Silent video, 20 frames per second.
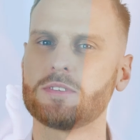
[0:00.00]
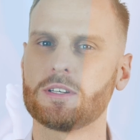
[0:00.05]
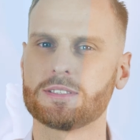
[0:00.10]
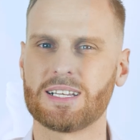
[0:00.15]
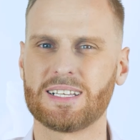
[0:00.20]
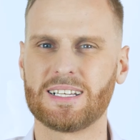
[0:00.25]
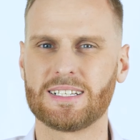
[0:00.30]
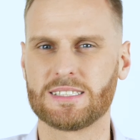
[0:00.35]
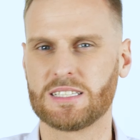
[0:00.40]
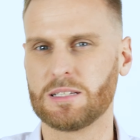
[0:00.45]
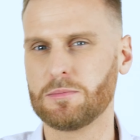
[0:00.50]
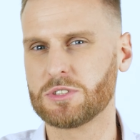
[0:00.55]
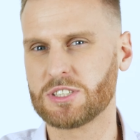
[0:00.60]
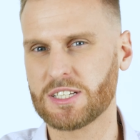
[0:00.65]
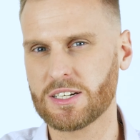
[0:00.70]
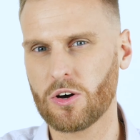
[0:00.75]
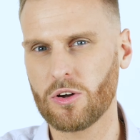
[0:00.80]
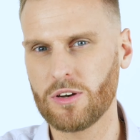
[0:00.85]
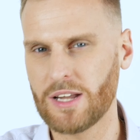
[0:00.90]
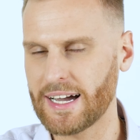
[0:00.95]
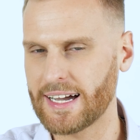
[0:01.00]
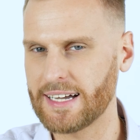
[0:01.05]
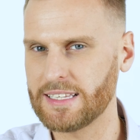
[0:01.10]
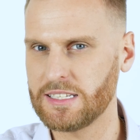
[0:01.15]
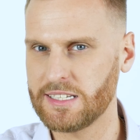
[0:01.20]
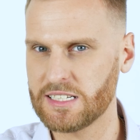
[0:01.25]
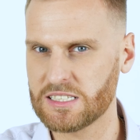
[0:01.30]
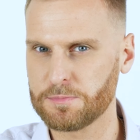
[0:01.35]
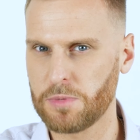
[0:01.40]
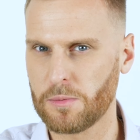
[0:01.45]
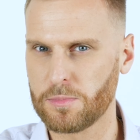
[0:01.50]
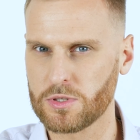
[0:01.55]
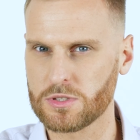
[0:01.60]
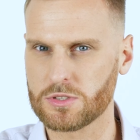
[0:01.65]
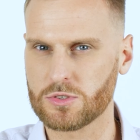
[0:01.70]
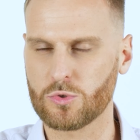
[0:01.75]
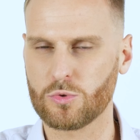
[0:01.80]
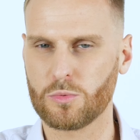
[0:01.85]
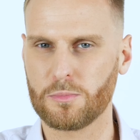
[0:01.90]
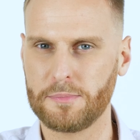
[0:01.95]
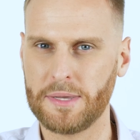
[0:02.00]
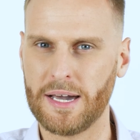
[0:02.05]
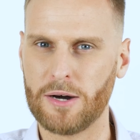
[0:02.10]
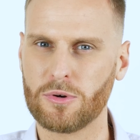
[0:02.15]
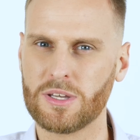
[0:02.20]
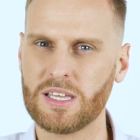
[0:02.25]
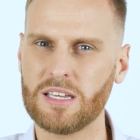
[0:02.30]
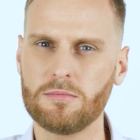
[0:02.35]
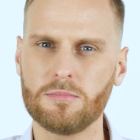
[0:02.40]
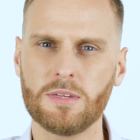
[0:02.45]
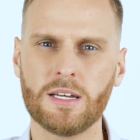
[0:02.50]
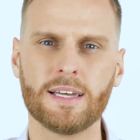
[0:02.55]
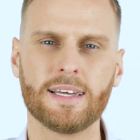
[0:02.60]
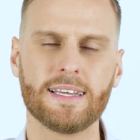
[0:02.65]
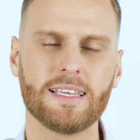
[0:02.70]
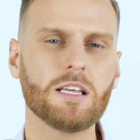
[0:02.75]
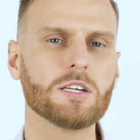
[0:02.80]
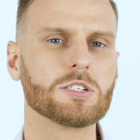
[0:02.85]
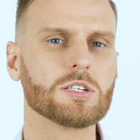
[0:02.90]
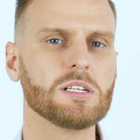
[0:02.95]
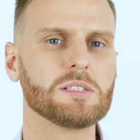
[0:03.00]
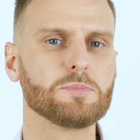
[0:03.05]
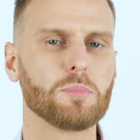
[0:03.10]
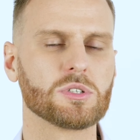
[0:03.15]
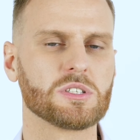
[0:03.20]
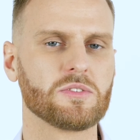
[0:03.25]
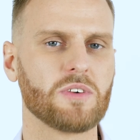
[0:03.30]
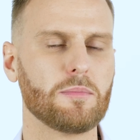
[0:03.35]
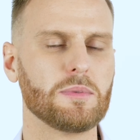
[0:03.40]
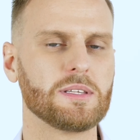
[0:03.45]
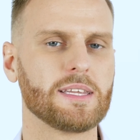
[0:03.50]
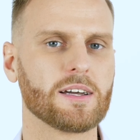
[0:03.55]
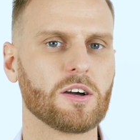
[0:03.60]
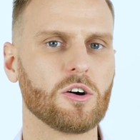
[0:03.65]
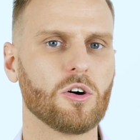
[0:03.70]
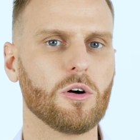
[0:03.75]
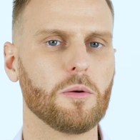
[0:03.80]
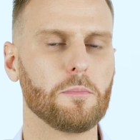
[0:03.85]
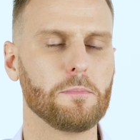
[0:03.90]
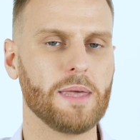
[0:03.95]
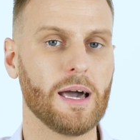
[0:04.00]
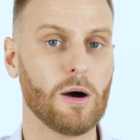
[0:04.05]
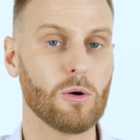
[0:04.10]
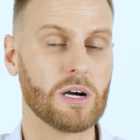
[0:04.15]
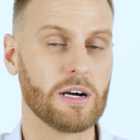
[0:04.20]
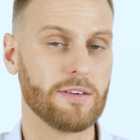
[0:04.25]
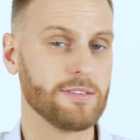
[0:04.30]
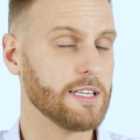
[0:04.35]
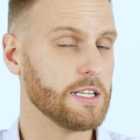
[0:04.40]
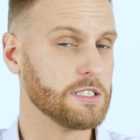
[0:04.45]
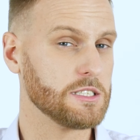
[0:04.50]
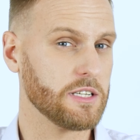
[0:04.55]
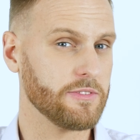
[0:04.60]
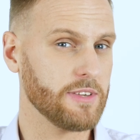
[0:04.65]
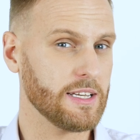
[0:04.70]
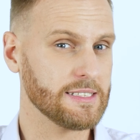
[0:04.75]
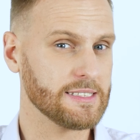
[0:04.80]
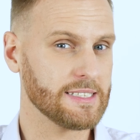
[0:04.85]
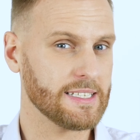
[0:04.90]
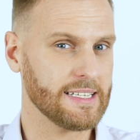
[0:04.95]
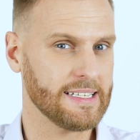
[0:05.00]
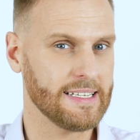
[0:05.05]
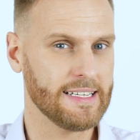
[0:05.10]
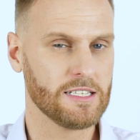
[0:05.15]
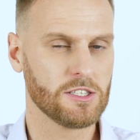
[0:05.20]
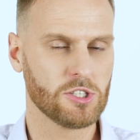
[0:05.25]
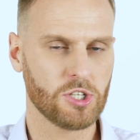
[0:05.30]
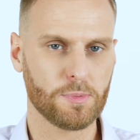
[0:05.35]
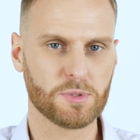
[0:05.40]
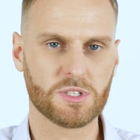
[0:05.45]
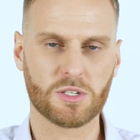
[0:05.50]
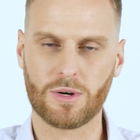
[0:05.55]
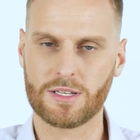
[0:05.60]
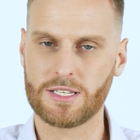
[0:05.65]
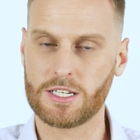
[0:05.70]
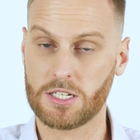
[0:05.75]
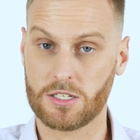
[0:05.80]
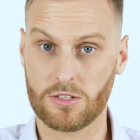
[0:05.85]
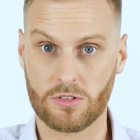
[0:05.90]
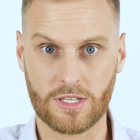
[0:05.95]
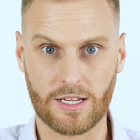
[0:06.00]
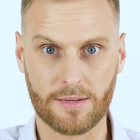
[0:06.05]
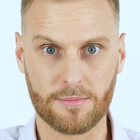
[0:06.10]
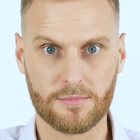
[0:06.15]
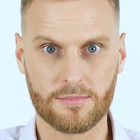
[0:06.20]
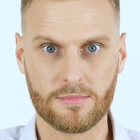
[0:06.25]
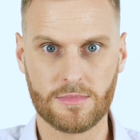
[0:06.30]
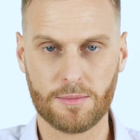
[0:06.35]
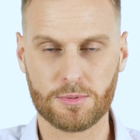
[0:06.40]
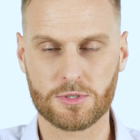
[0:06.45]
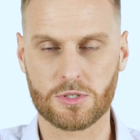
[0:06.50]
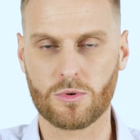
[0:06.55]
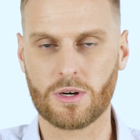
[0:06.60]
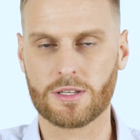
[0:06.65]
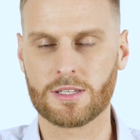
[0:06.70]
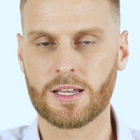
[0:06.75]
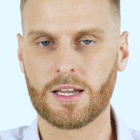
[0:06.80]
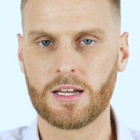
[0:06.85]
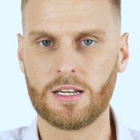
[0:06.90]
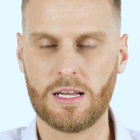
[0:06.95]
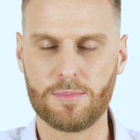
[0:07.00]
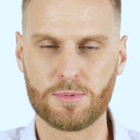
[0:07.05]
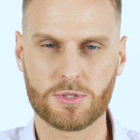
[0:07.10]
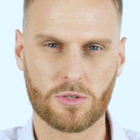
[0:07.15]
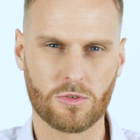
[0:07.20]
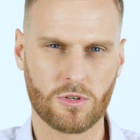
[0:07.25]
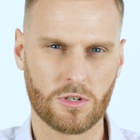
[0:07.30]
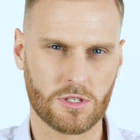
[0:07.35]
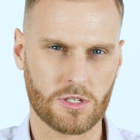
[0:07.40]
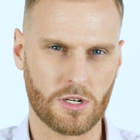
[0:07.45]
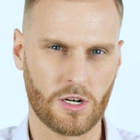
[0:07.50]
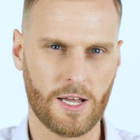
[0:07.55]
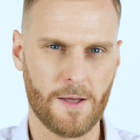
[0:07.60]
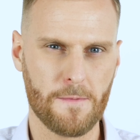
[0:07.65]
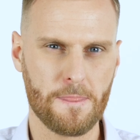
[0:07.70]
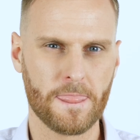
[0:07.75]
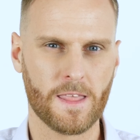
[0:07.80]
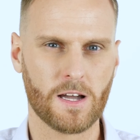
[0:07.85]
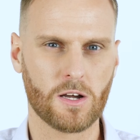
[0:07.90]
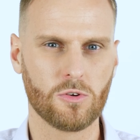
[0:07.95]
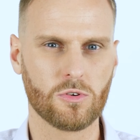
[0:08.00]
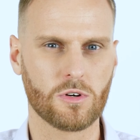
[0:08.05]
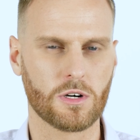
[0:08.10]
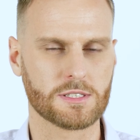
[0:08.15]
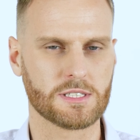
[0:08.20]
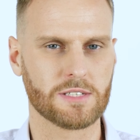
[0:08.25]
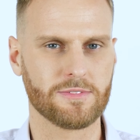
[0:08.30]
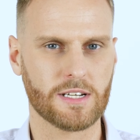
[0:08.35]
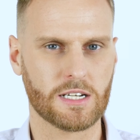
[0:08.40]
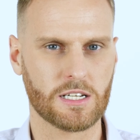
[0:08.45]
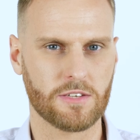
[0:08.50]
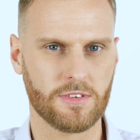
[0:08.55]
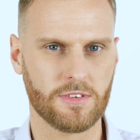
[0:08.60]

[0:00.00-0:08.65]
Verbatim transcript: to związane z tym, że kolagen jest po prostu białkiem i jeżeli spożywamy tego białka w diecie więcej, to przekłada się to na na przykład lepszą kontrolę glukozy we